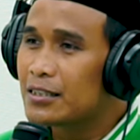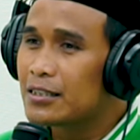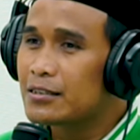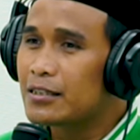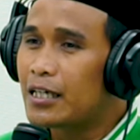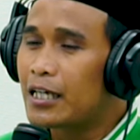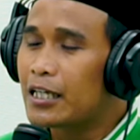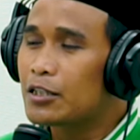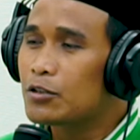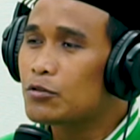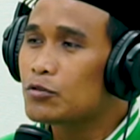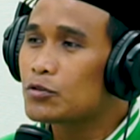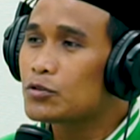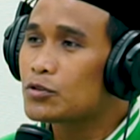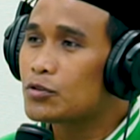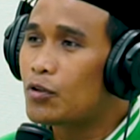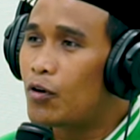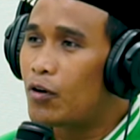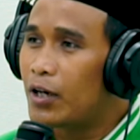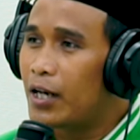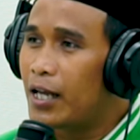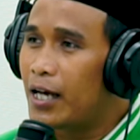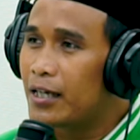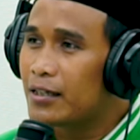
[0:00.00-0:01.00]
yaitu
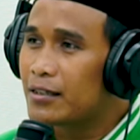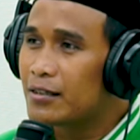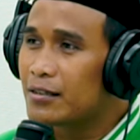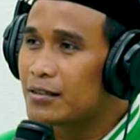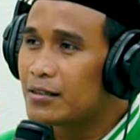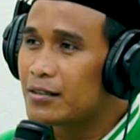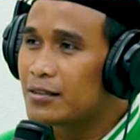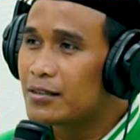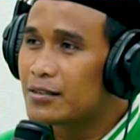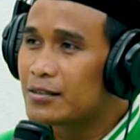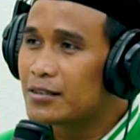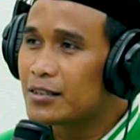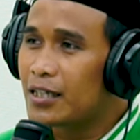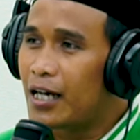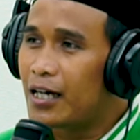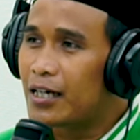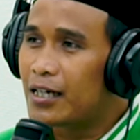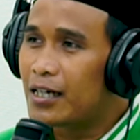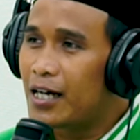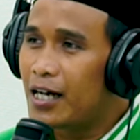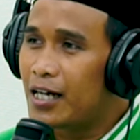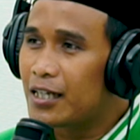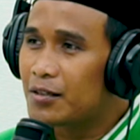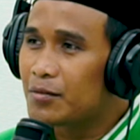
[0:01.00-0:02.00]
sholat,
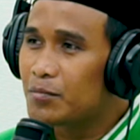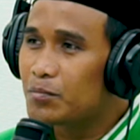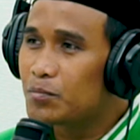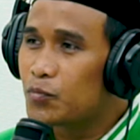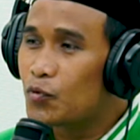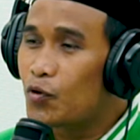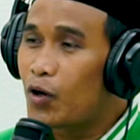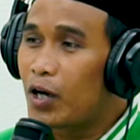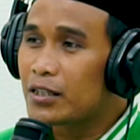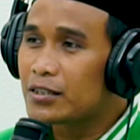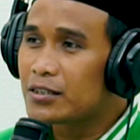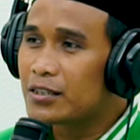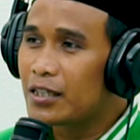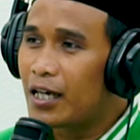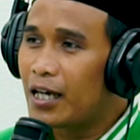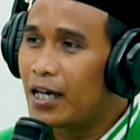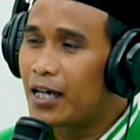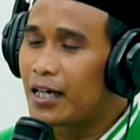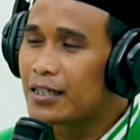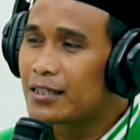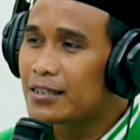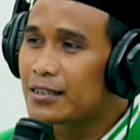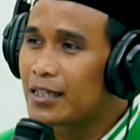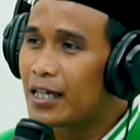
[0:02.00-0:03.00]
zakat,
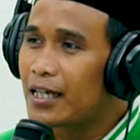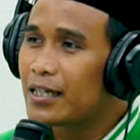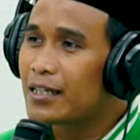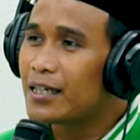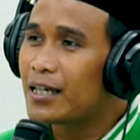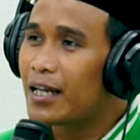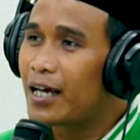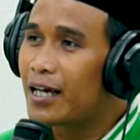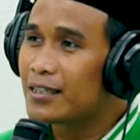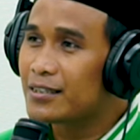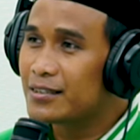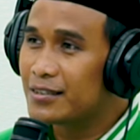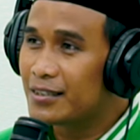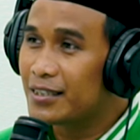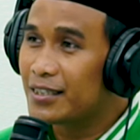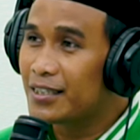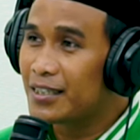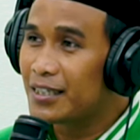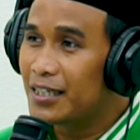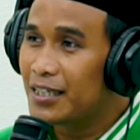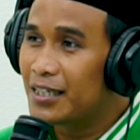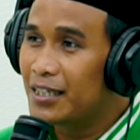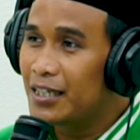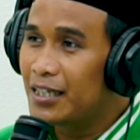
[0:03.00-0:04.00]
puasa dan
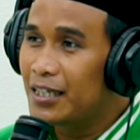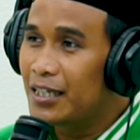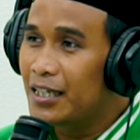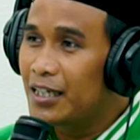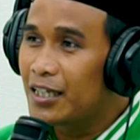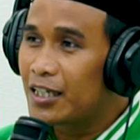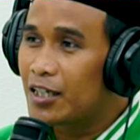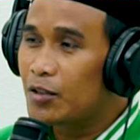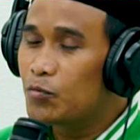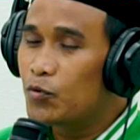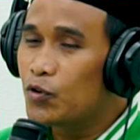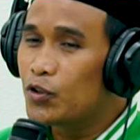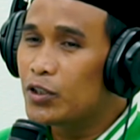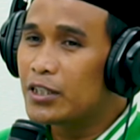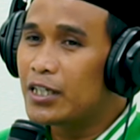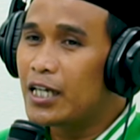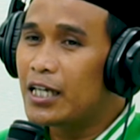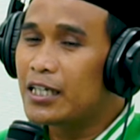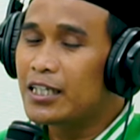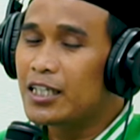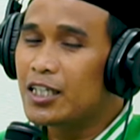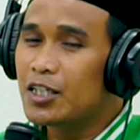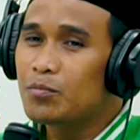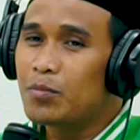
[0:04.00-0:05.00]
haji.
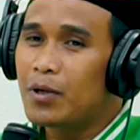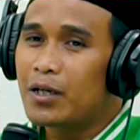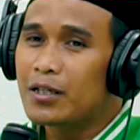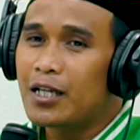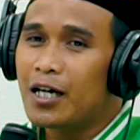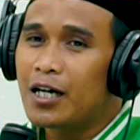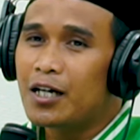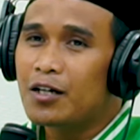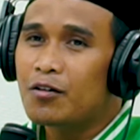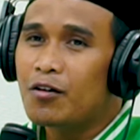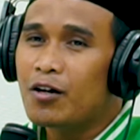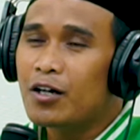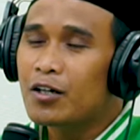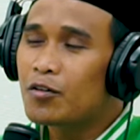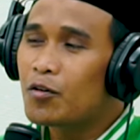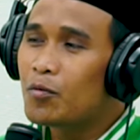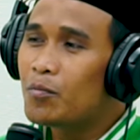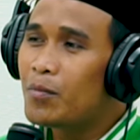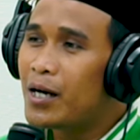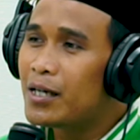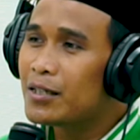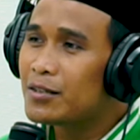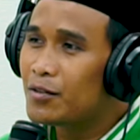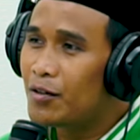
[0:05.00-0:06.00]
Kemudian ibadah ghairu
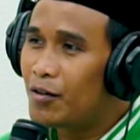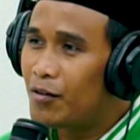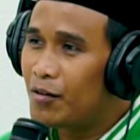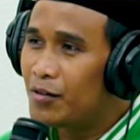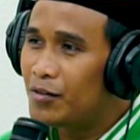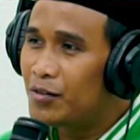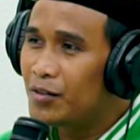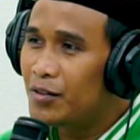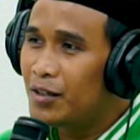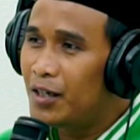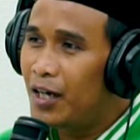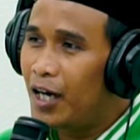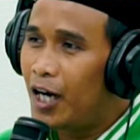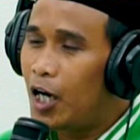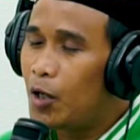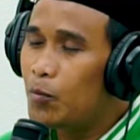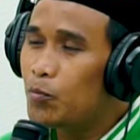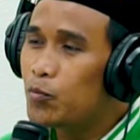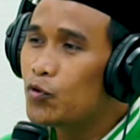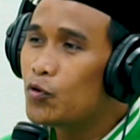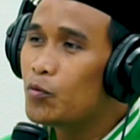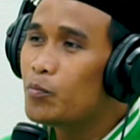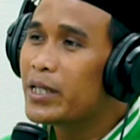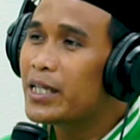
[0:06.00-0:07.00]
mahdoh,
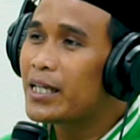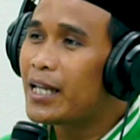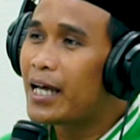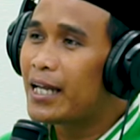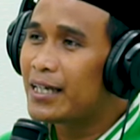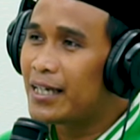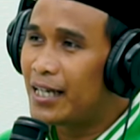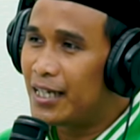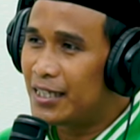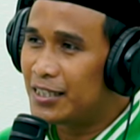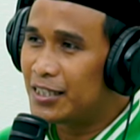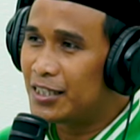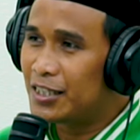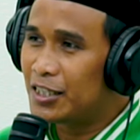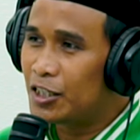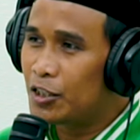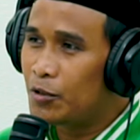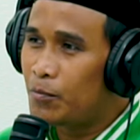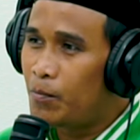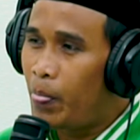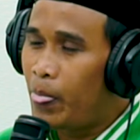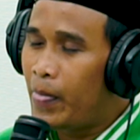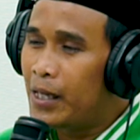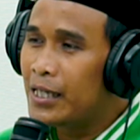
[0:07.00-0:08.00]
habluminanas
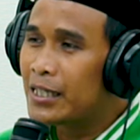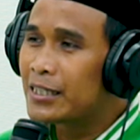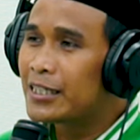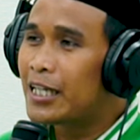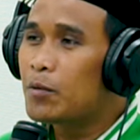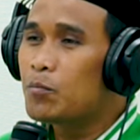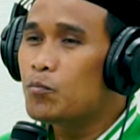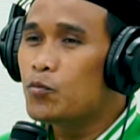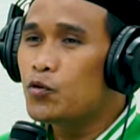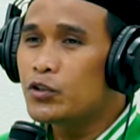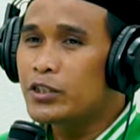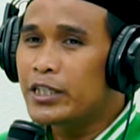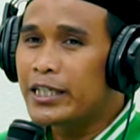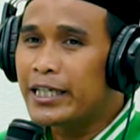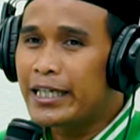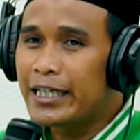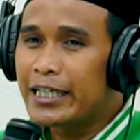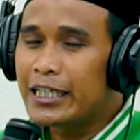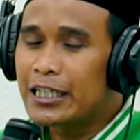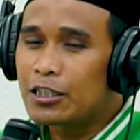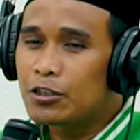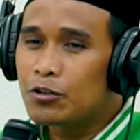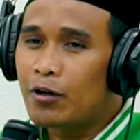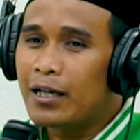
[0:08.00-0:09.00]
Dan mudik
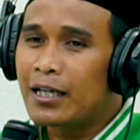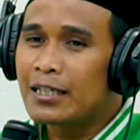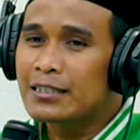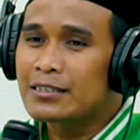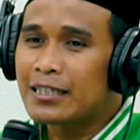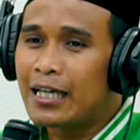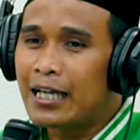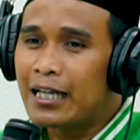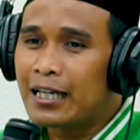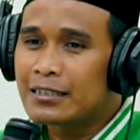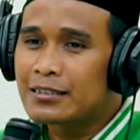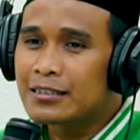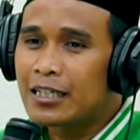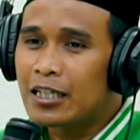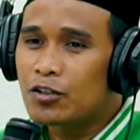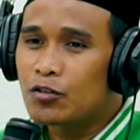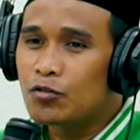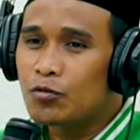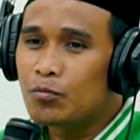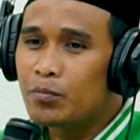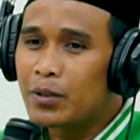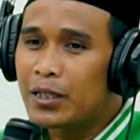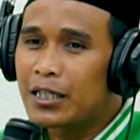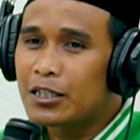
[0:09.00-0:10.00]
itu adalah salah
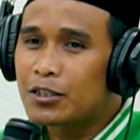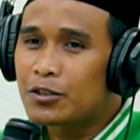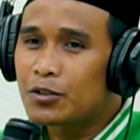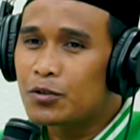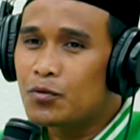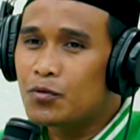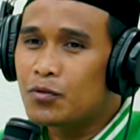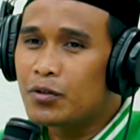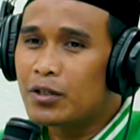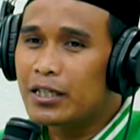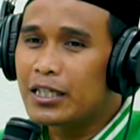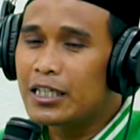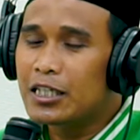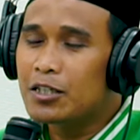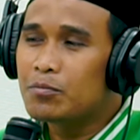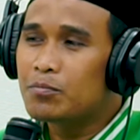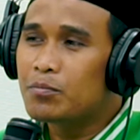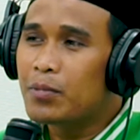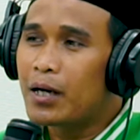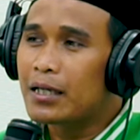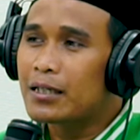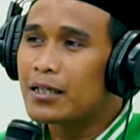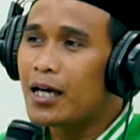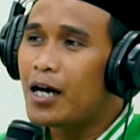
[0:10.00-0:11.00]
satu bentuk
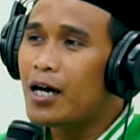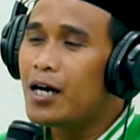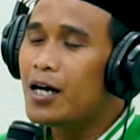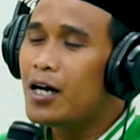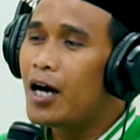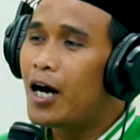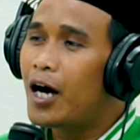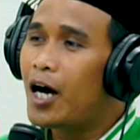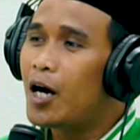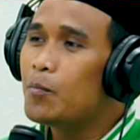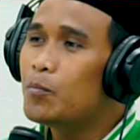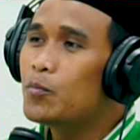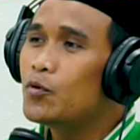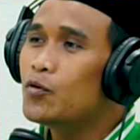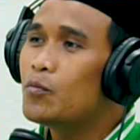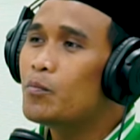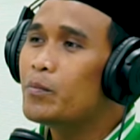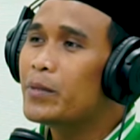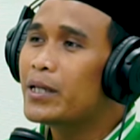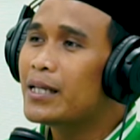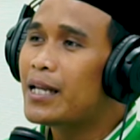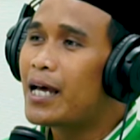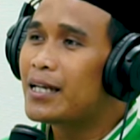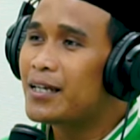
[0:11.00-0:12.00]
ibadah
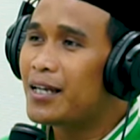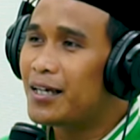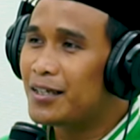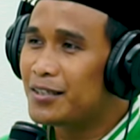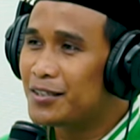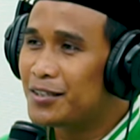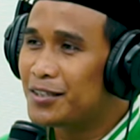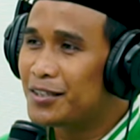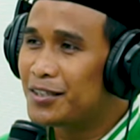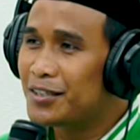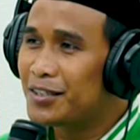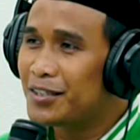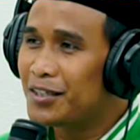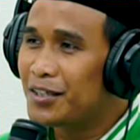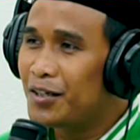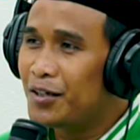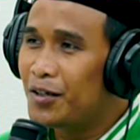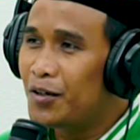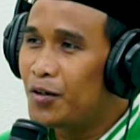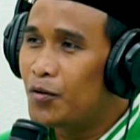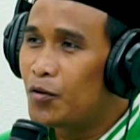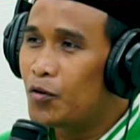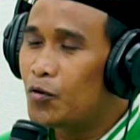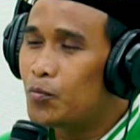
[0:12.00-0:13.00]
habluminanas
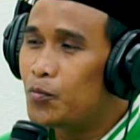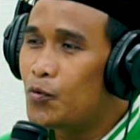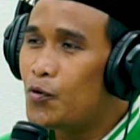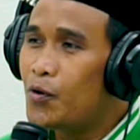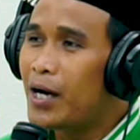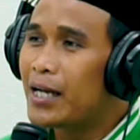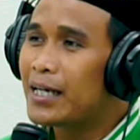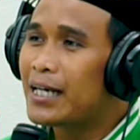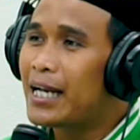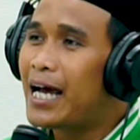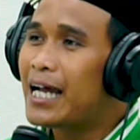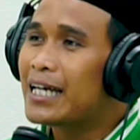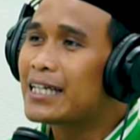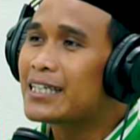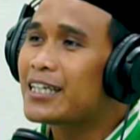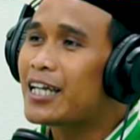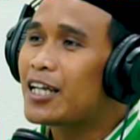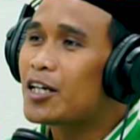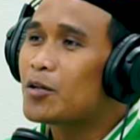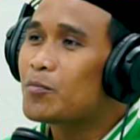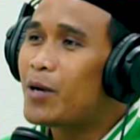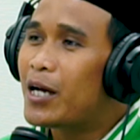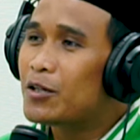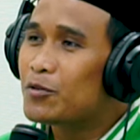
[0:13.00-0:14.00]
hubungan
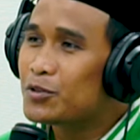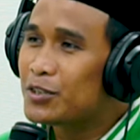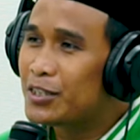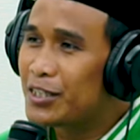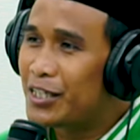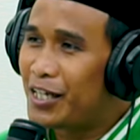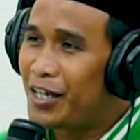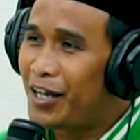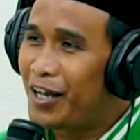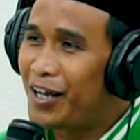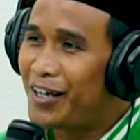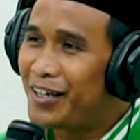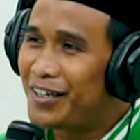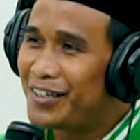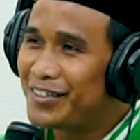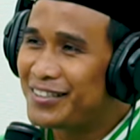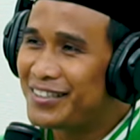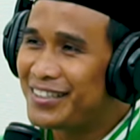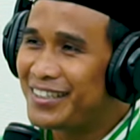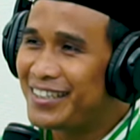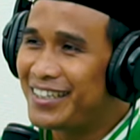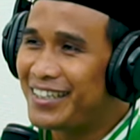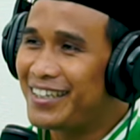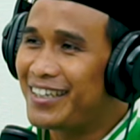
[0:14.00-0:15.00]
antar manusia. Ghairu mahdoh
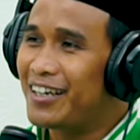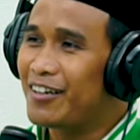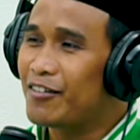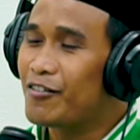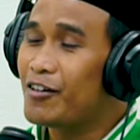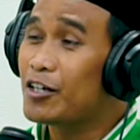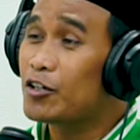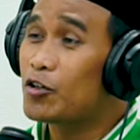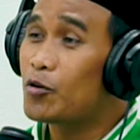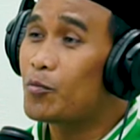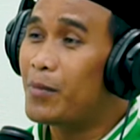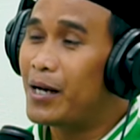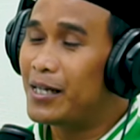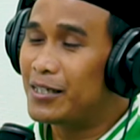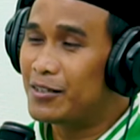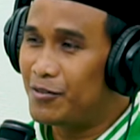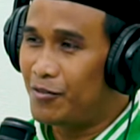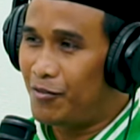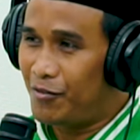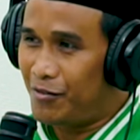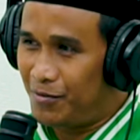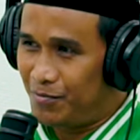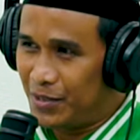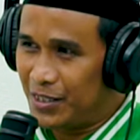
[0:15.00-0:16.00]
tadi ya. Iya, ghairu
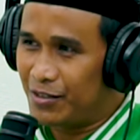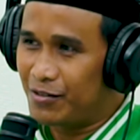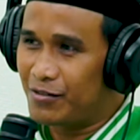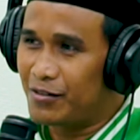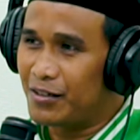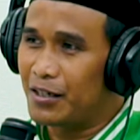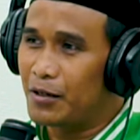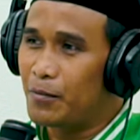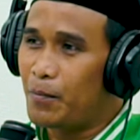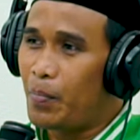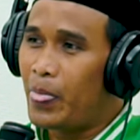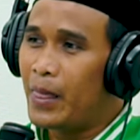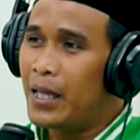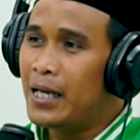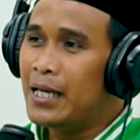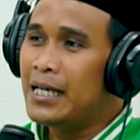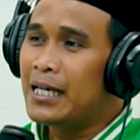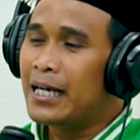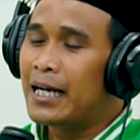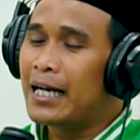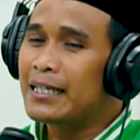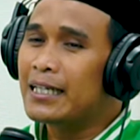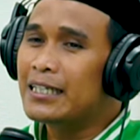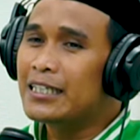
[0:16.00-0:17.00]
mahdoh, betul.
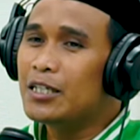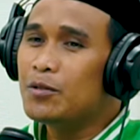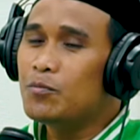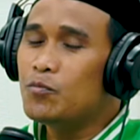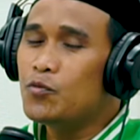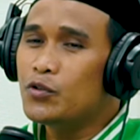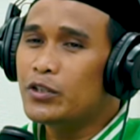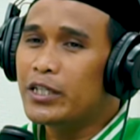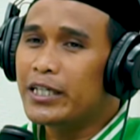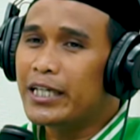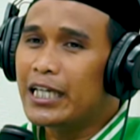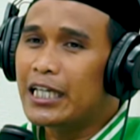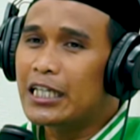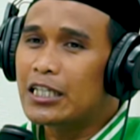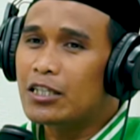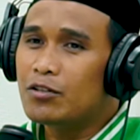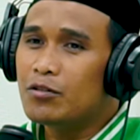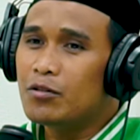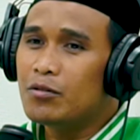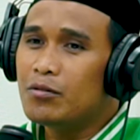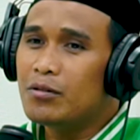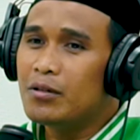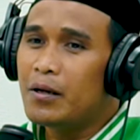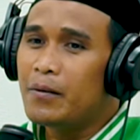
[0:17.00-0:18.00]
Karena di mudik
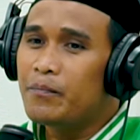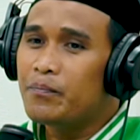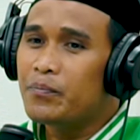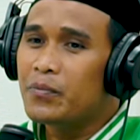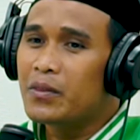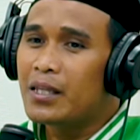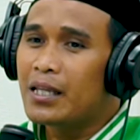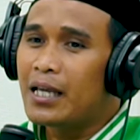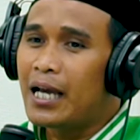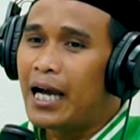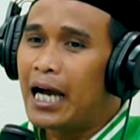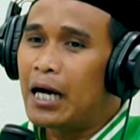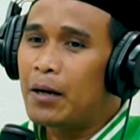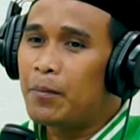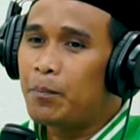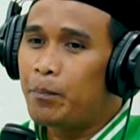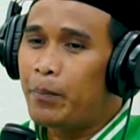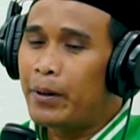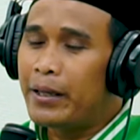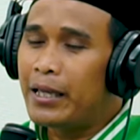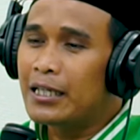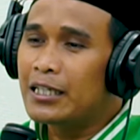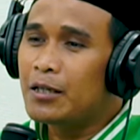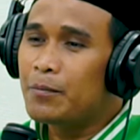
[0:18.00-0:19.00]
itu
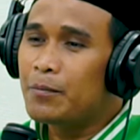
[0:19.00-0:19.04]
apa yang